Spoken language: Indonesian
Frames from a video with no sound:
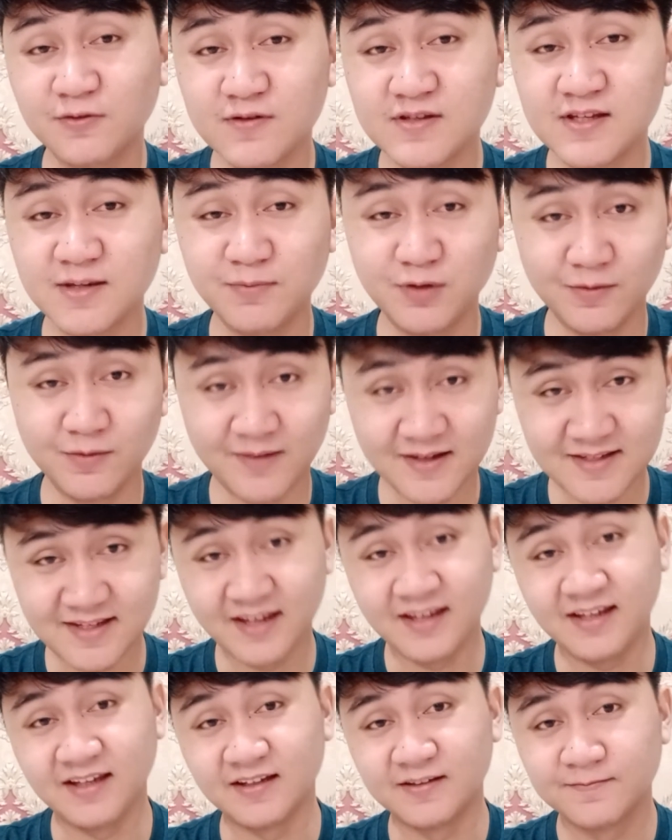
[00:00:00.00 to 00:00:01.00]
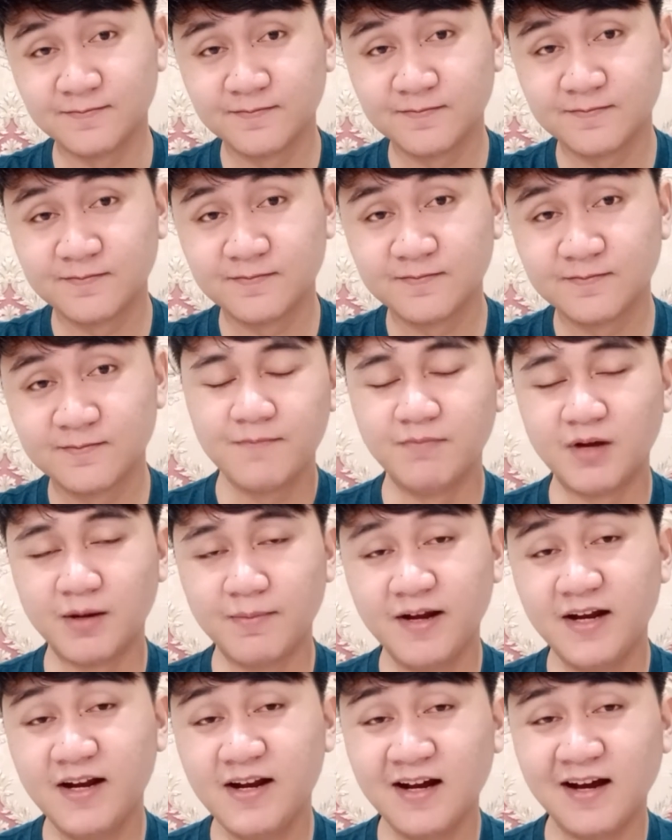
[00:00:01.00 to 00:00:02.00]
sebelum Masehi.
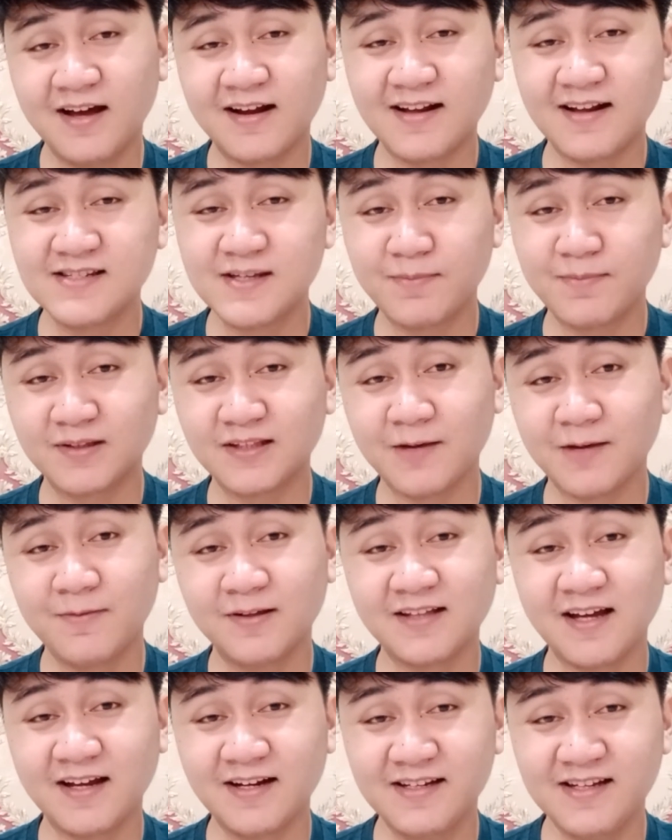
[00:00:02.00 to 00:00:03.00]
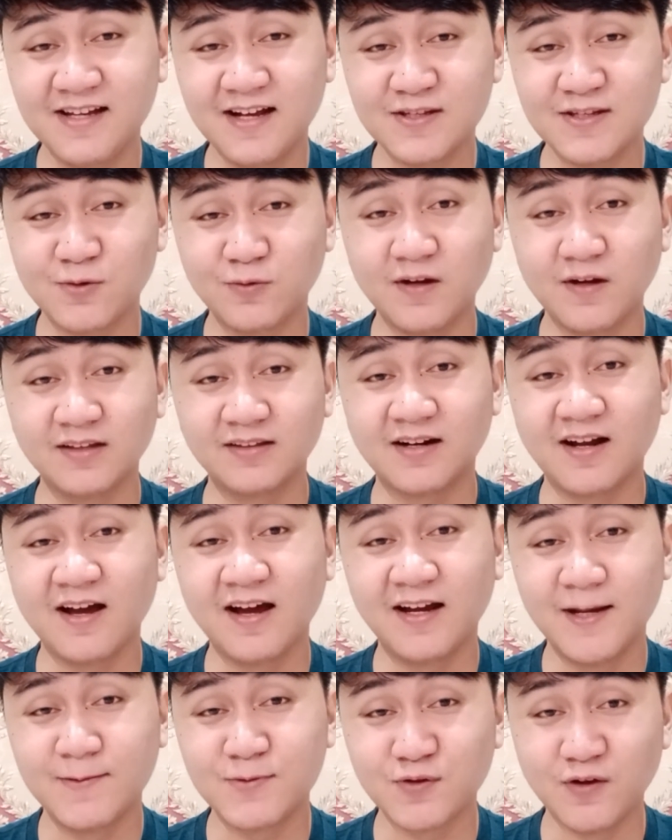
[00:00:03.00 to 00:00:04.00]
Berbeda dengan raja pertama tadi yang suka
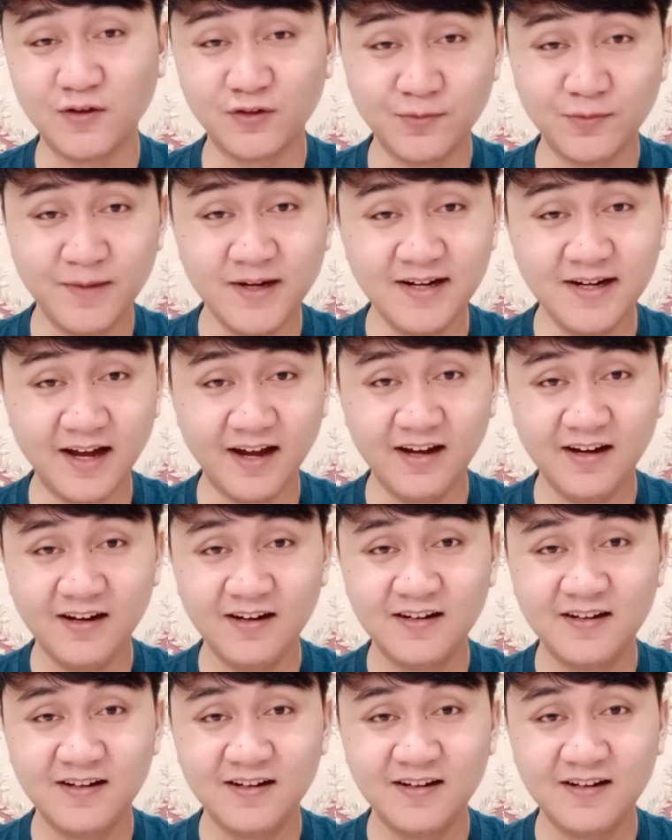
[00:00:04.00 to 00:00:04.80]
terhadap suatu benda,